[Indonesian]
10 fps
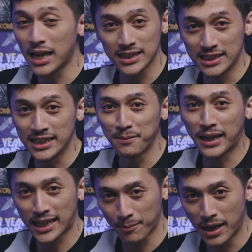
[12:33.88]
berasa sih
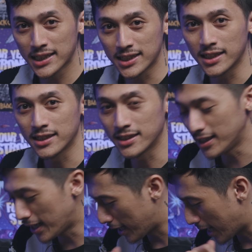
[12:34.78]
emang enak banget sih
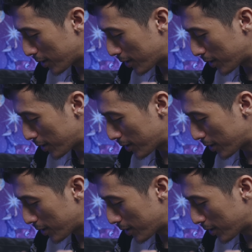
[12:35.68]
jadi nggak nggak